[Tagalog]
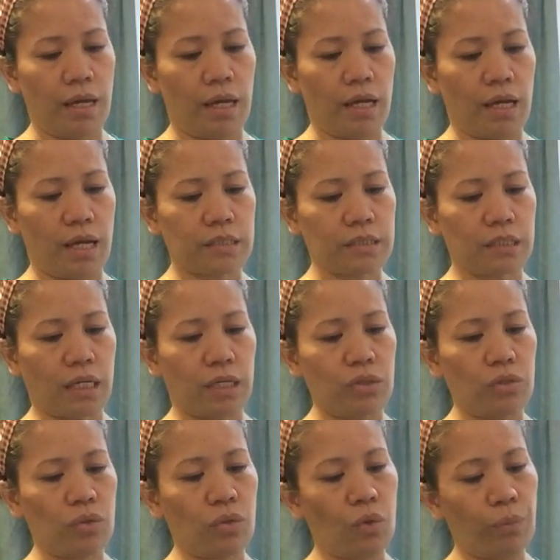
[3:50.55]
At saka
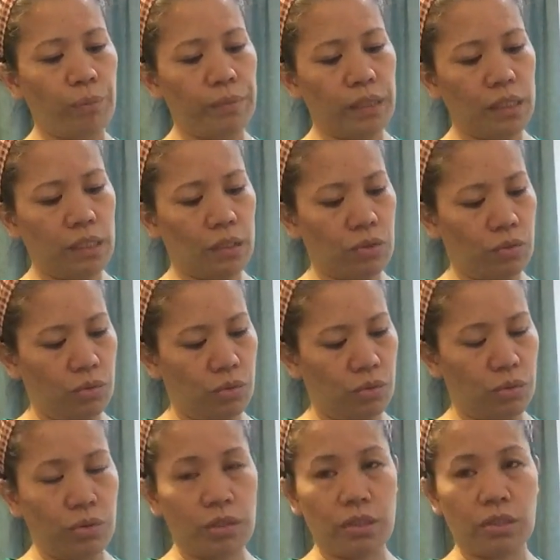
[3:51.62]
yung
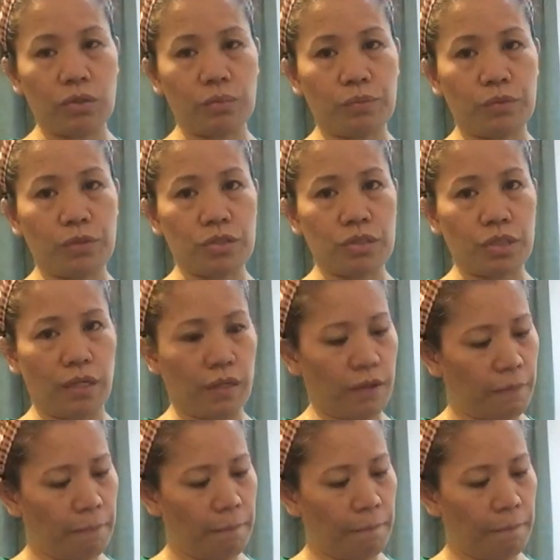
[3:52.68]
umiiko, ito po siya.